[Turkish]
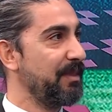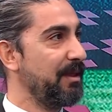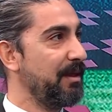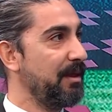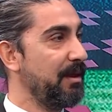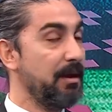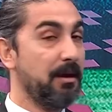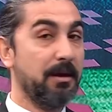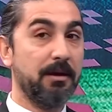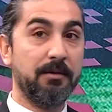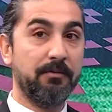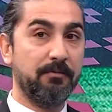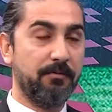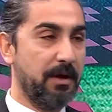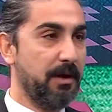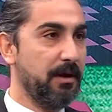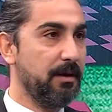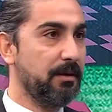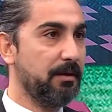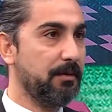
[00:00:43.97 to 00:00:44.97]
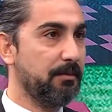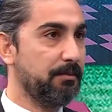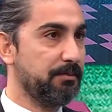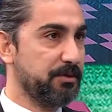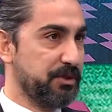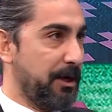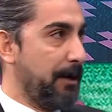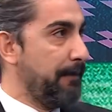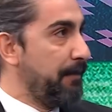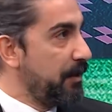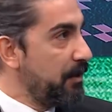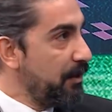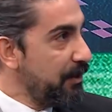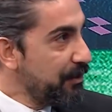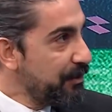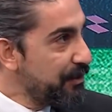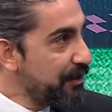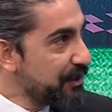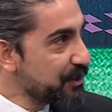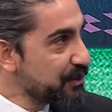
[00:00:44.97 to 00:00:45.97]
Evet. Ve
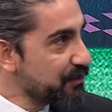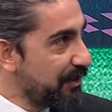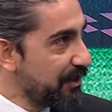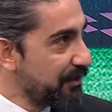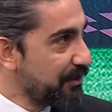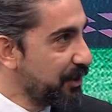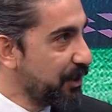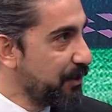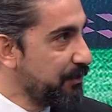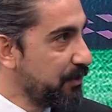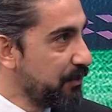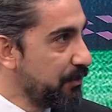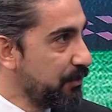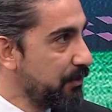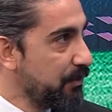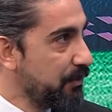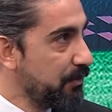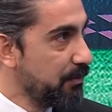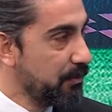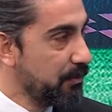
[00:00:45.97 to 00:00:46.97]
sabeke ihtiyacı var takımın.